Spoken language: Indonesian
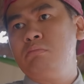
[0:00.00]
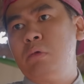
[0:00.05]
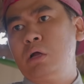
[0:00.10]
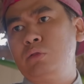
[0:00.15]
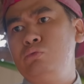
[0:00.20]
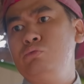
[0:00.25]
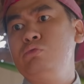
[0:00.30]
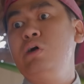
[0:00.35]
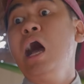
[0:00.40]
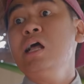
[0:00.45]

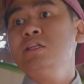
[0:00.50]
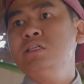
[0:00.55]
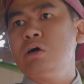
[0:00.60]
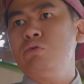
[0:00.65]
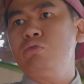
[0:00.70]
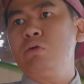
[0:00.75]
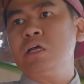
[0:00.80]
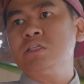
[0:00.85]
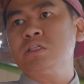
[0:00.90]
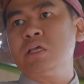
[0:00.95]
Batu gajah
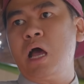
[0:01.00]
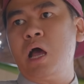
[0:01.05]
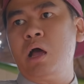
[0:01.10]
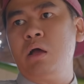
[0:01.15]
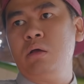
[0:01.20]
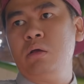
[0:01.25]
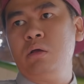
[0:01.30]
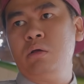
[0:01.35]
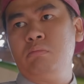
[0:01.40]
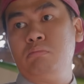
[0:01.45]
kurasa.
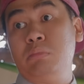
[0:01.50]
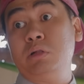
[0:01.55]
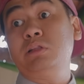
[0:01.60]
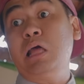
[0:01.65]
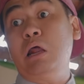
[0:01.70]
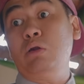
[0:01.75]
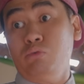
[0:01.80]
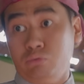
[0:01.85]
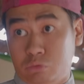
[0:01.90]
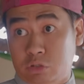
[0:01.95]

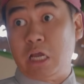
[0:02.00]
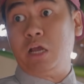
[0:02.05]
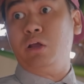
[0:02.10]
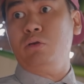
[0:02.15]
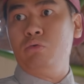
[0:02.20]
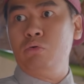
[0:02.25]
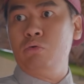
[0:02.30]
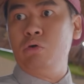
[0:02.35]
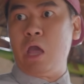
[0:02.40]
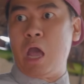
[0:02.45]
Bentar ku cek
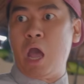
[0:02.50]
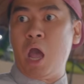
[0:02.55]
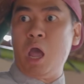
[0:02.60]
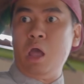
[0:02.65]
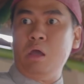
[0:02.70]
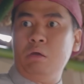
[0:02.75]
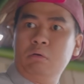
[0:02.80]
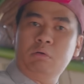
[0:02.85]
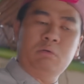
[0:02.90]
dulu ya.